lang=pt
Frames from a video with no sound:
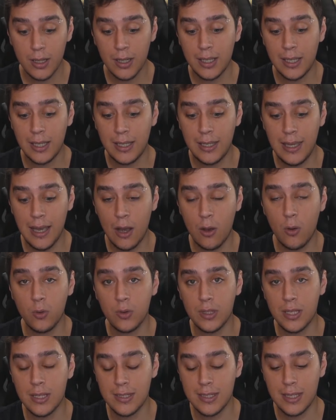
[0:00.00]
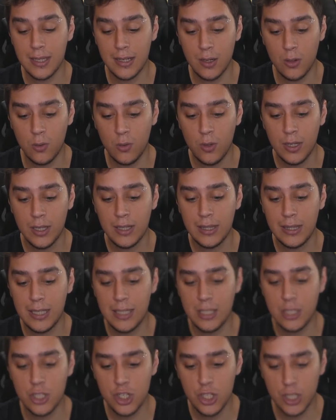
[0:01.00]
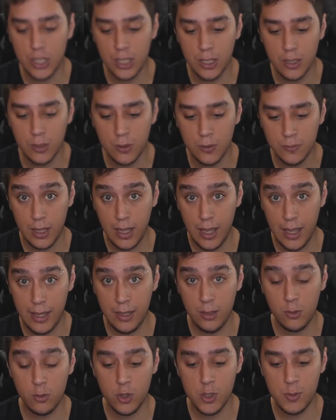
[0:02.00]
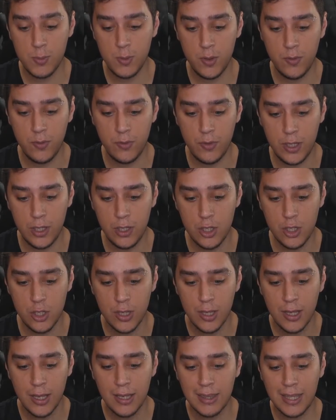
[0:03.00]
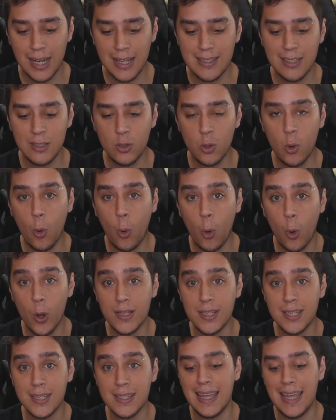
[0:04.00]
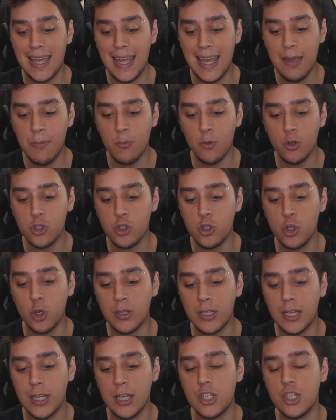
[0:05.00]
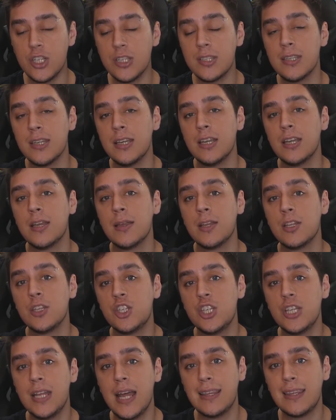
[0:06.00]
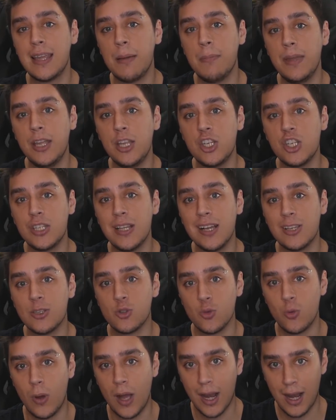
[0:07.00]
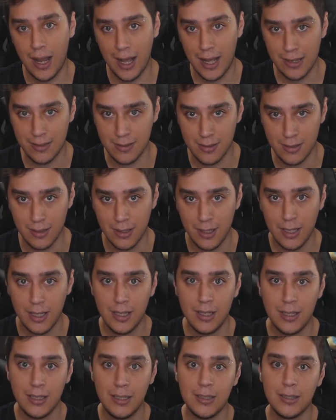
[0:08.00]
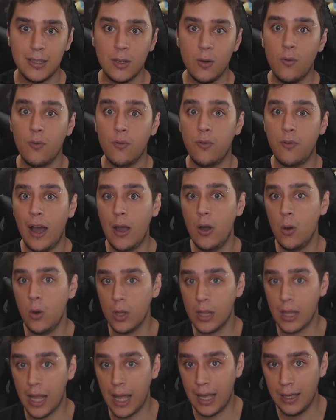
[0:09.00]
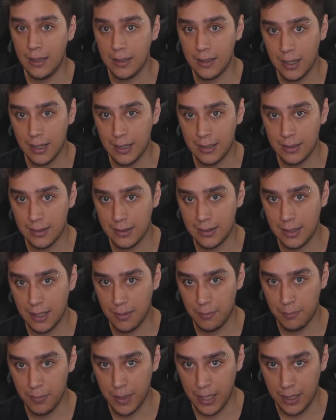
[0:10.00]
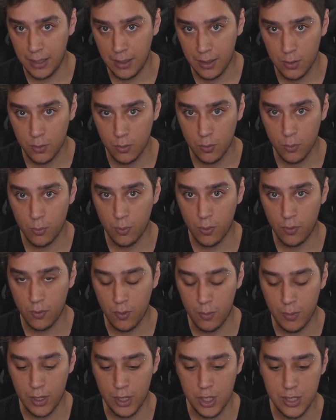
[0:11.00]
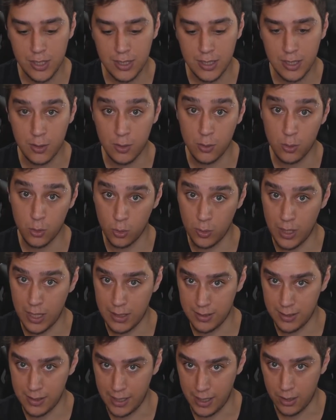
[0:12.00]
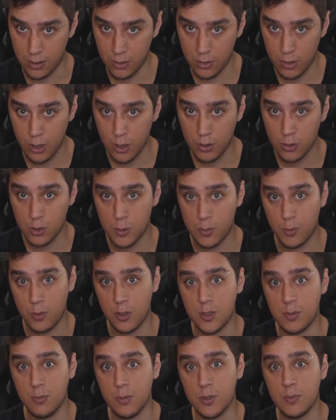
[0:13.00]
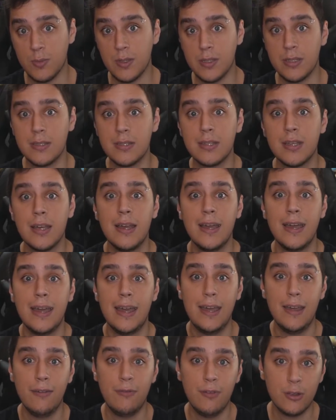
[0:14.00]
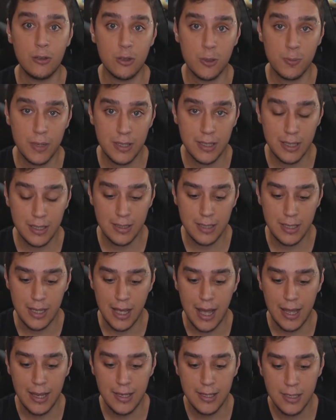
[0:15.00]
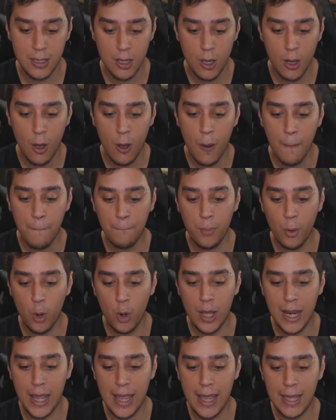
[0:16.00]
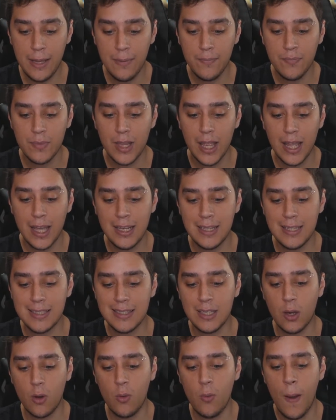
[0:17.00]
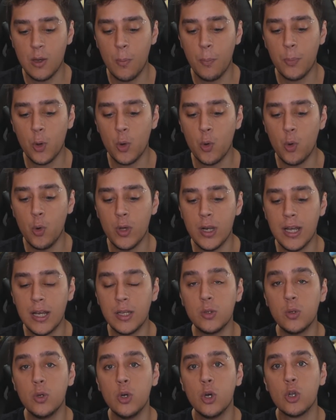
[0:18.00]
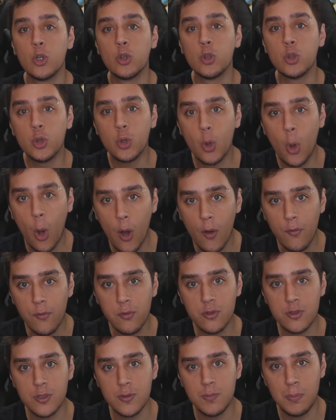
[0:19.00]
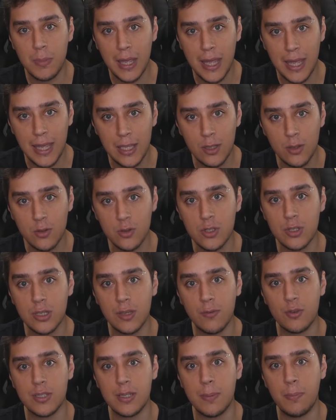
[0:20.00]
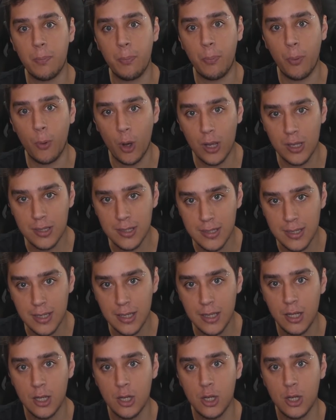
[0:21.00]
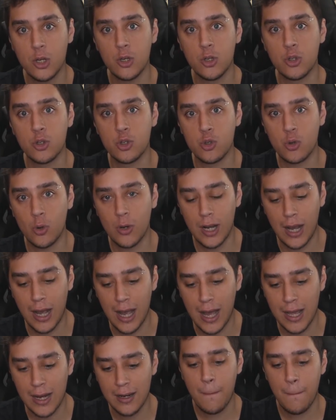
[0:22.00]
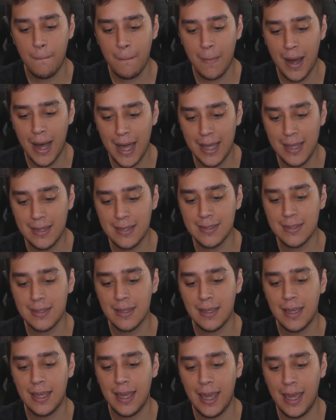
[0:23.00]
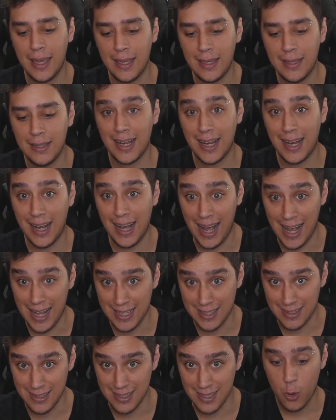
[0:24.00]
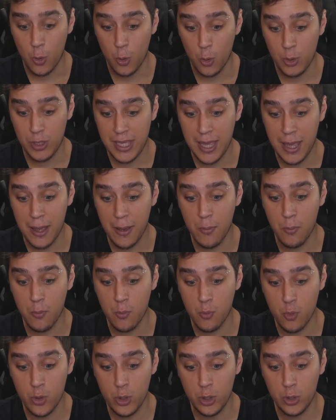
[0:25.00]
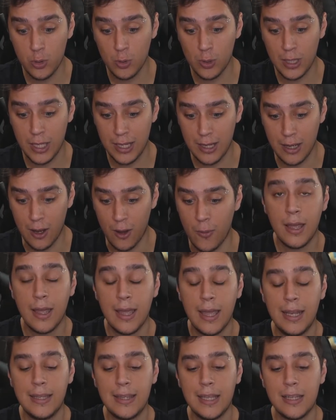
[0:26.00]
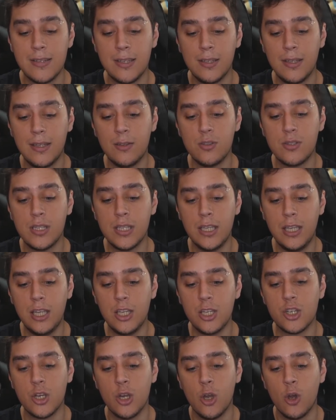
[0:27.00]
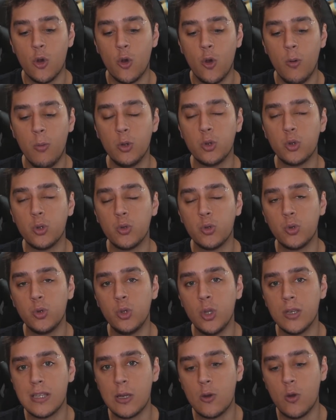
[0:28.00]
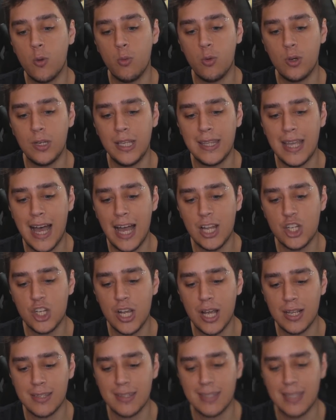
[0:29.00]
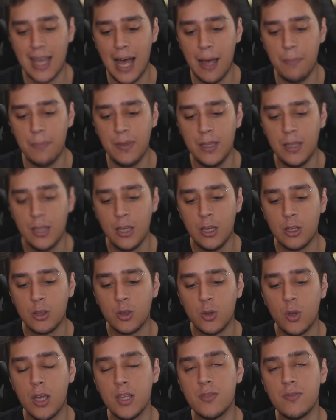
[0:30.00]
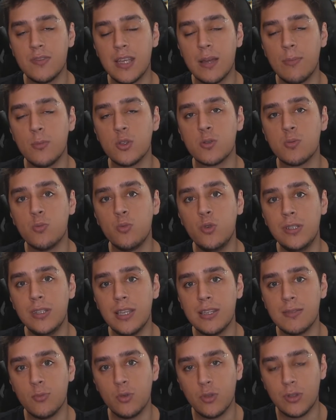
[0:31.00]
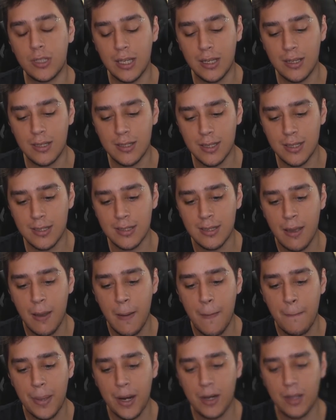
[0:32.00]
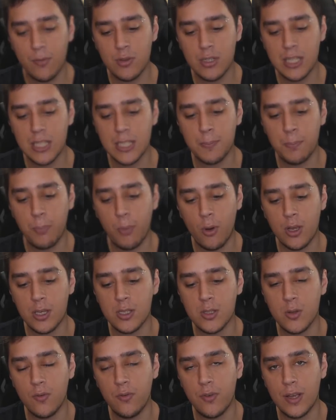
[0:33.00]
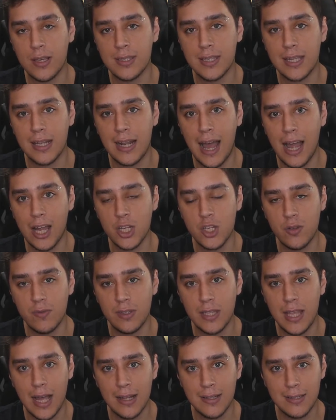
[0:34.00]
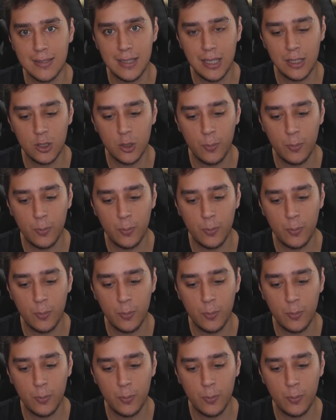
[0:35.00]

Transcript: que acontecerão neste ano em 2020, trazendo coisas emocionantes diretamente da sua casa. Então vai rolar também, provavelmente se tudo der certo, nos próximos meses, eventos presenciais. Porém, eles estão procurando novos meios que você possa jogar mais em casa, o que é muito legal. Ele está dizendo ainda o seguinte: como nossa comunidade já sabe, nós fizemos muitas mudanças para que vocês possam fazer atividades dentro do